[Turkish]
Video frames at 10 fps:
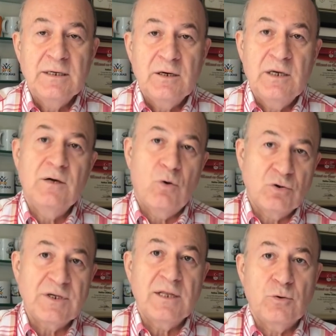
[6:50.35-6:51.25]
E,
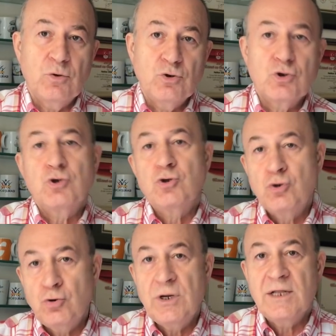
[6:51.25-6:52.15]
orta alan oyuncusu çünkü
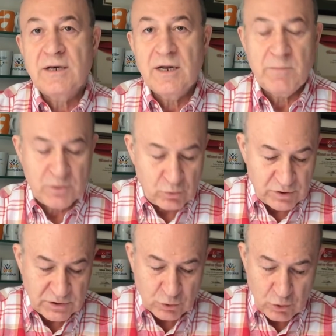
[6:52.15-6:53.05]
Ünal Karaman onu
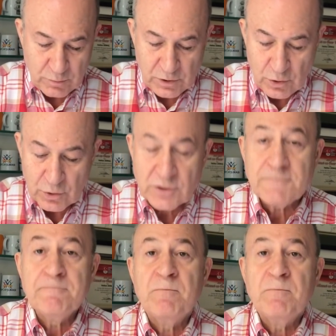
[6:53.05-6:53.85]
istiyor biliyoruz.